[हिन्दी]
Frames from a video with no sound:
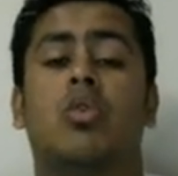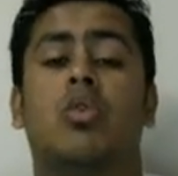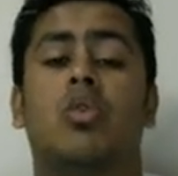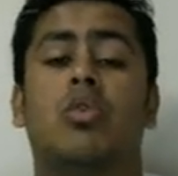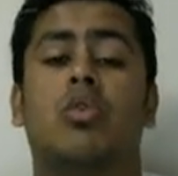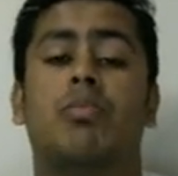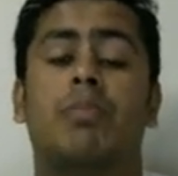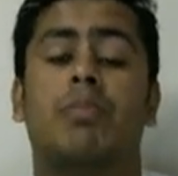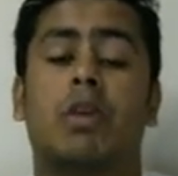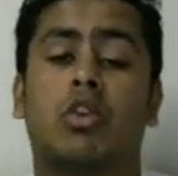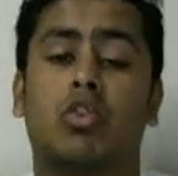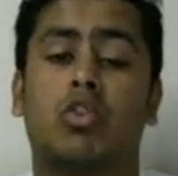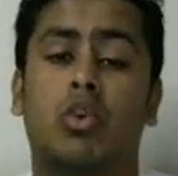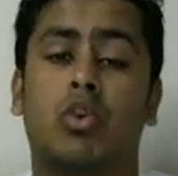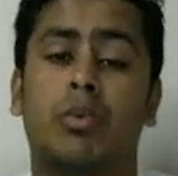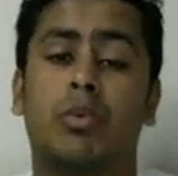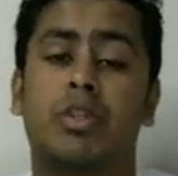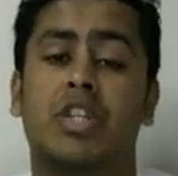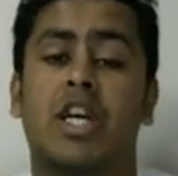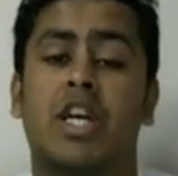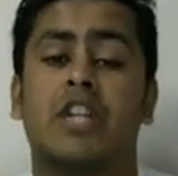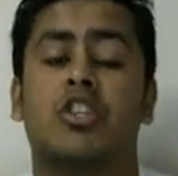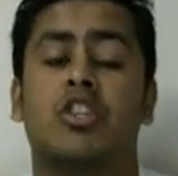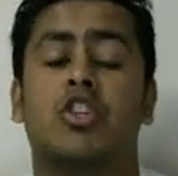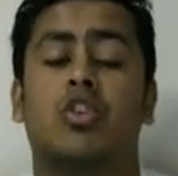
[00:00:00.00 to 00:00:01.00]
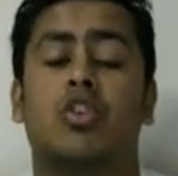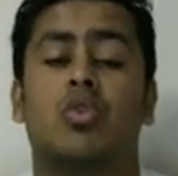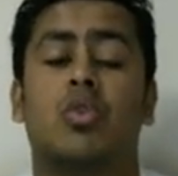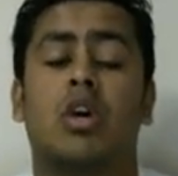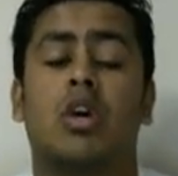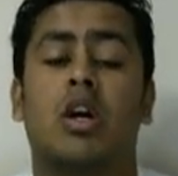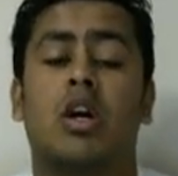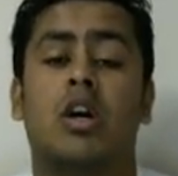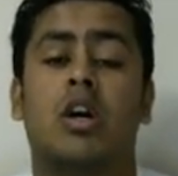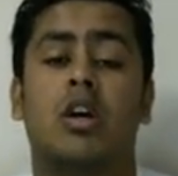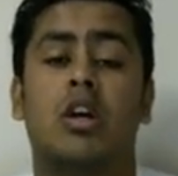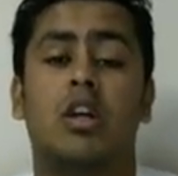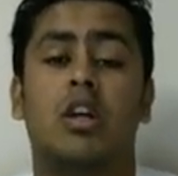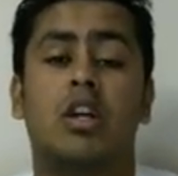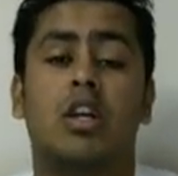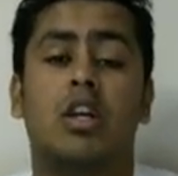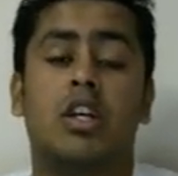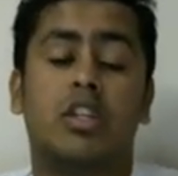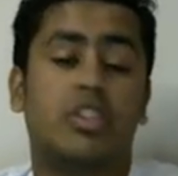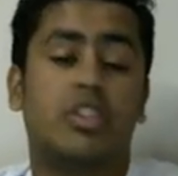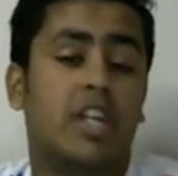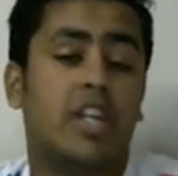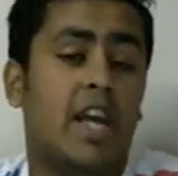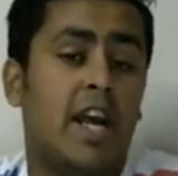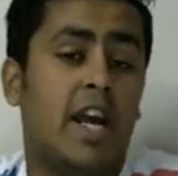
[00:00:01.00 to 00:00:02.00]
हूं परसों भी शायद जीतूंगा
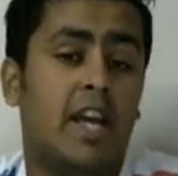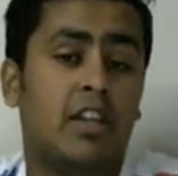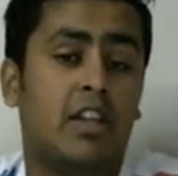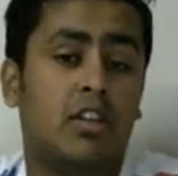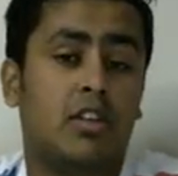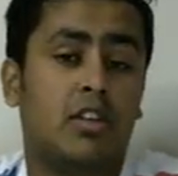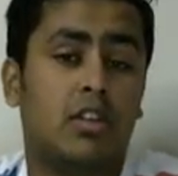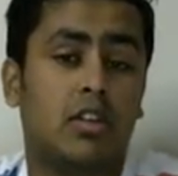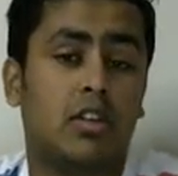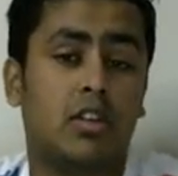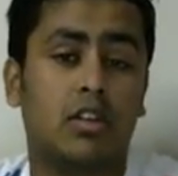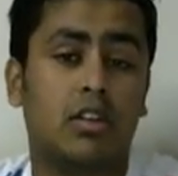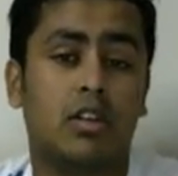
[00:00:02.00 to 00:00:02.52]
शायद